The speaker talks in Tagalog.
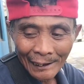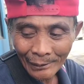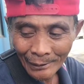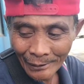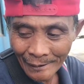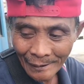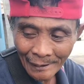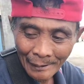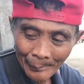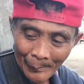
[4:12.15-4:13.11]
Ako,
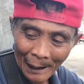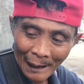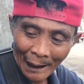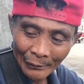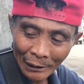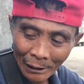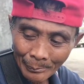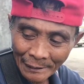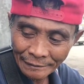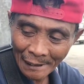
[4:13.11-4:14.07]
magkano
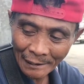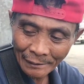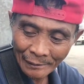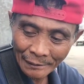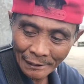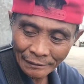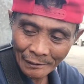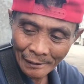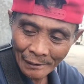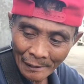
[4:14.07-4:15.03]
lang bintahan ko
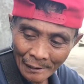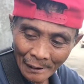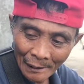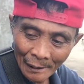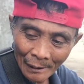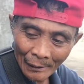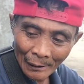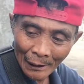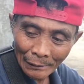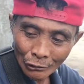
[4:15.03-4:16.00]
dito.
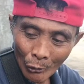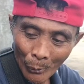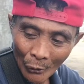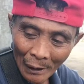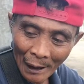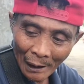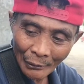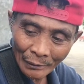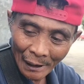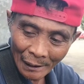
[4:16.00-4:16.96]
Kahit bubula
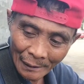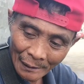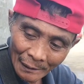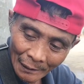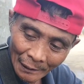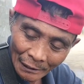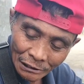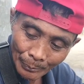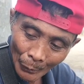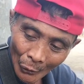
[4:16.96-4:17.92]
ako ng
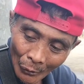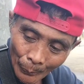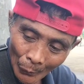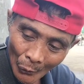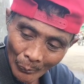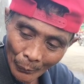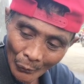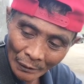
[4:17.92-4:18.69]
sarsical boy,